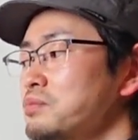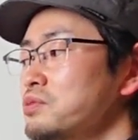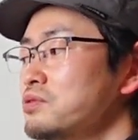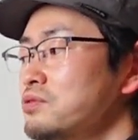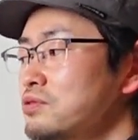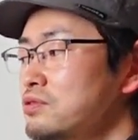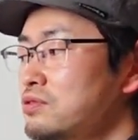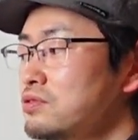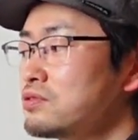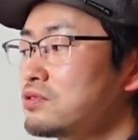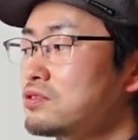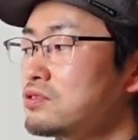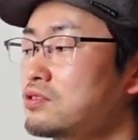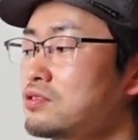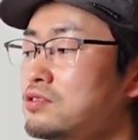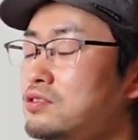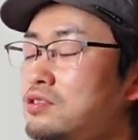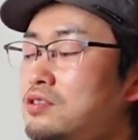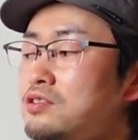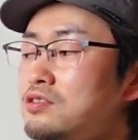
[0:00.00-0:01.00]
ぶ
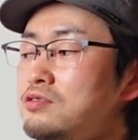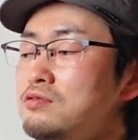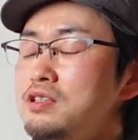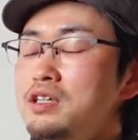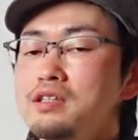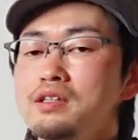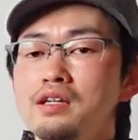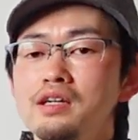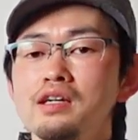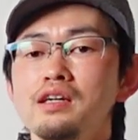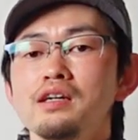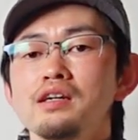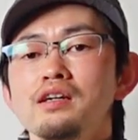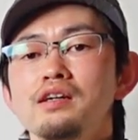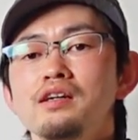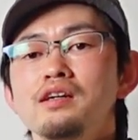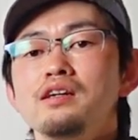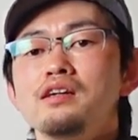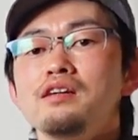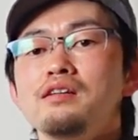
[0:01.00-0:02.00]
上で、
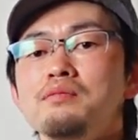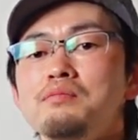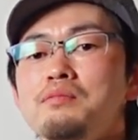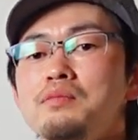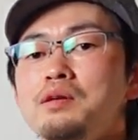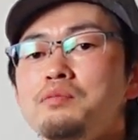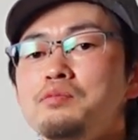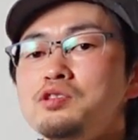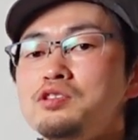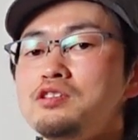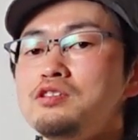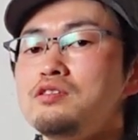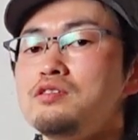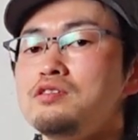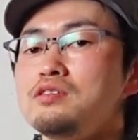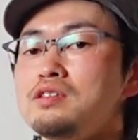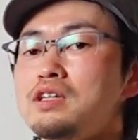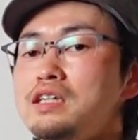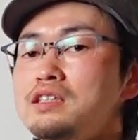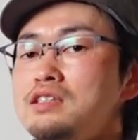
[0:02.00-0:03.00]
まあ、もちろ
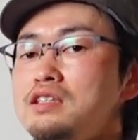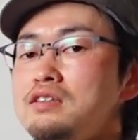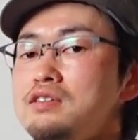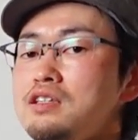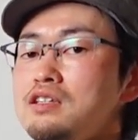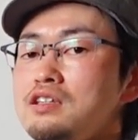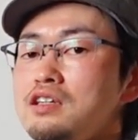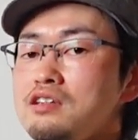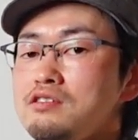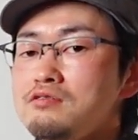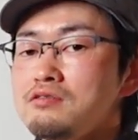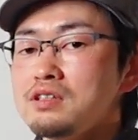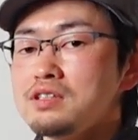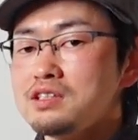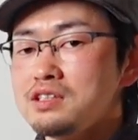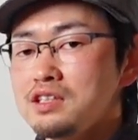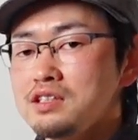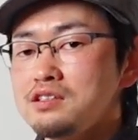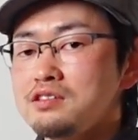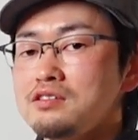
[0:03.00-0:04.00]
ん大前提にあるのは
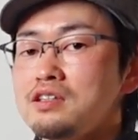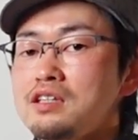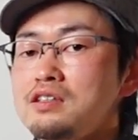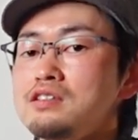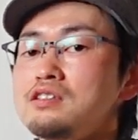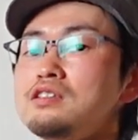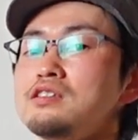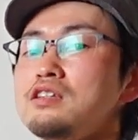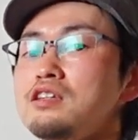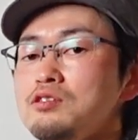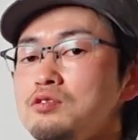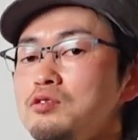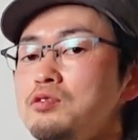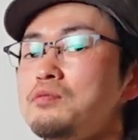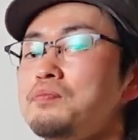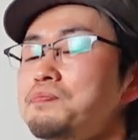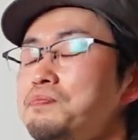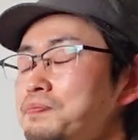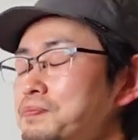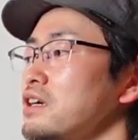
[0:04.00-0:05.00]
季節なんですけど、
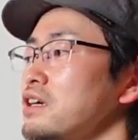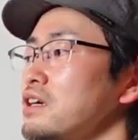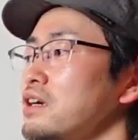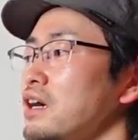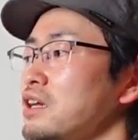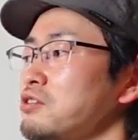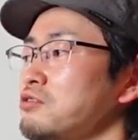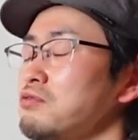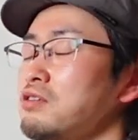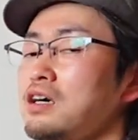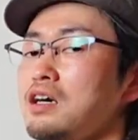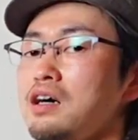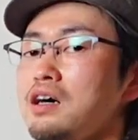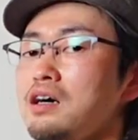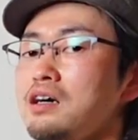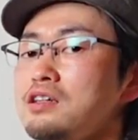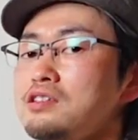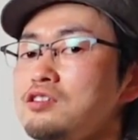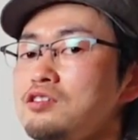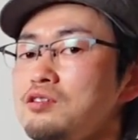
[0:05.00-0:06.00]
えー、あと
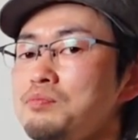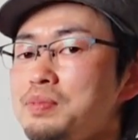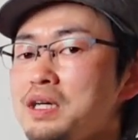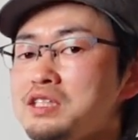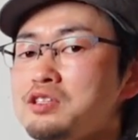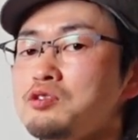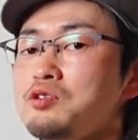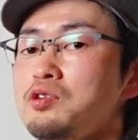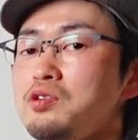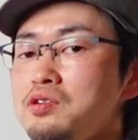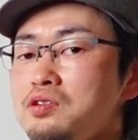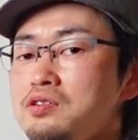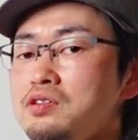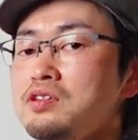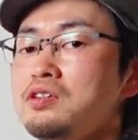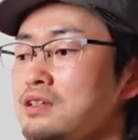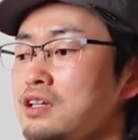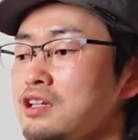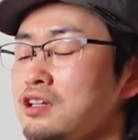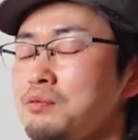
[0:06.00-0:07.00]
はその場所
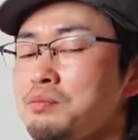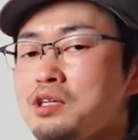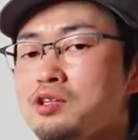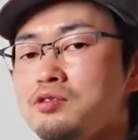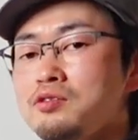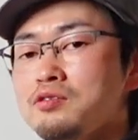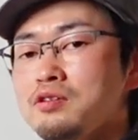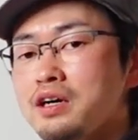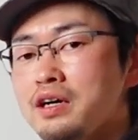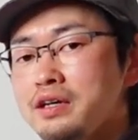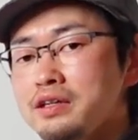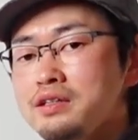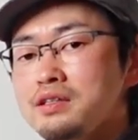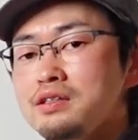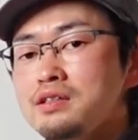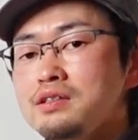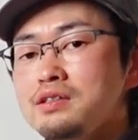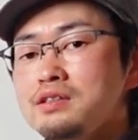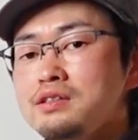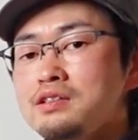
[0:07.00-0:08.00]
例えば今回
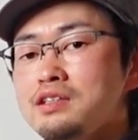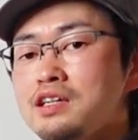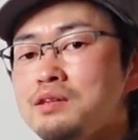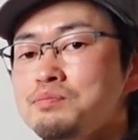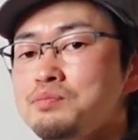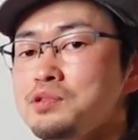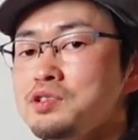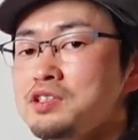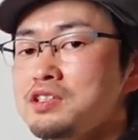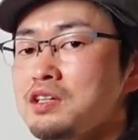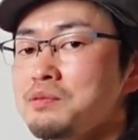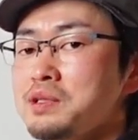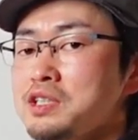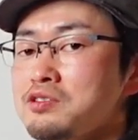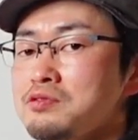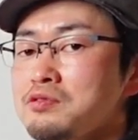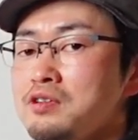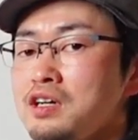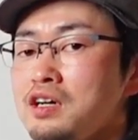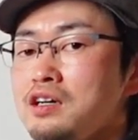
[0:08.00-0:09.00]
キャンプした場
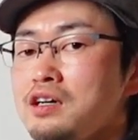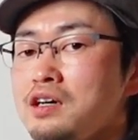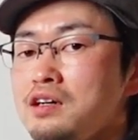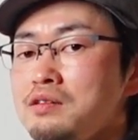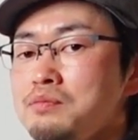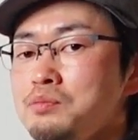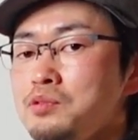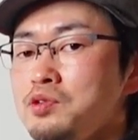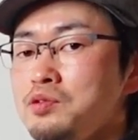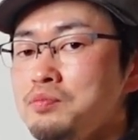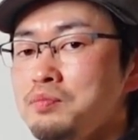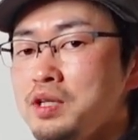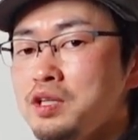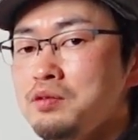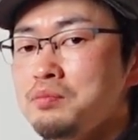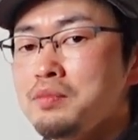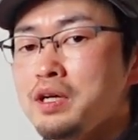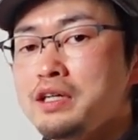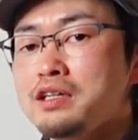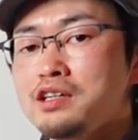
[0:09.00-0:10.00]
所がもう目
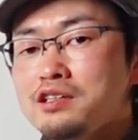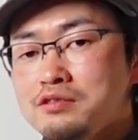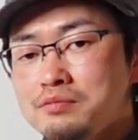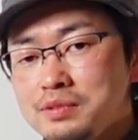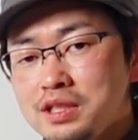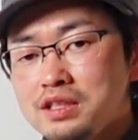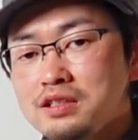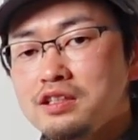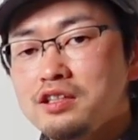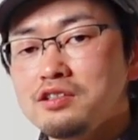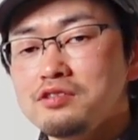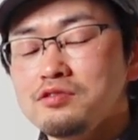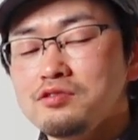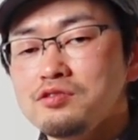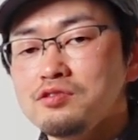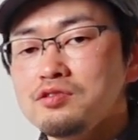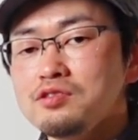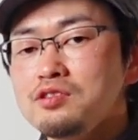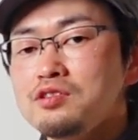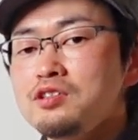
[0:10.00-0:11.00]
の前が海ってい
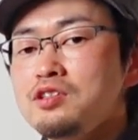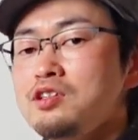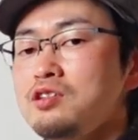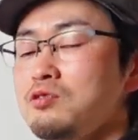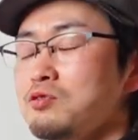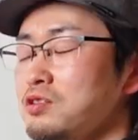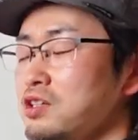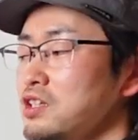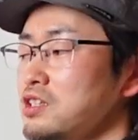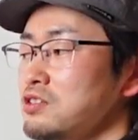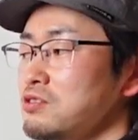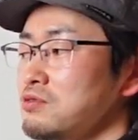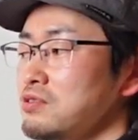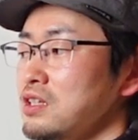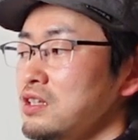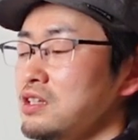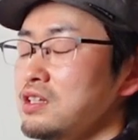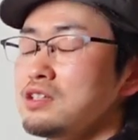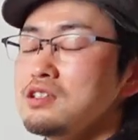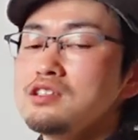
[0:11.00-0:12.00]
うロケーション
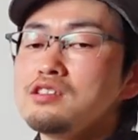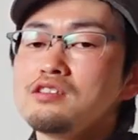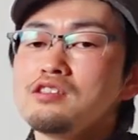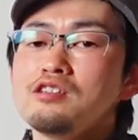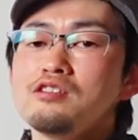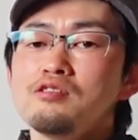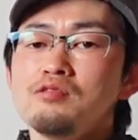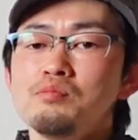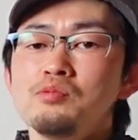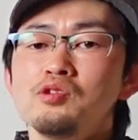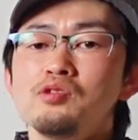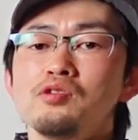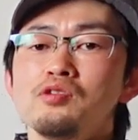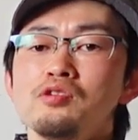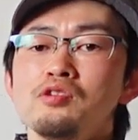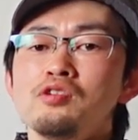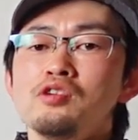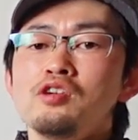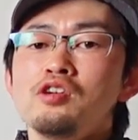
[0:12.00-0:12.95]
だったんですけれども、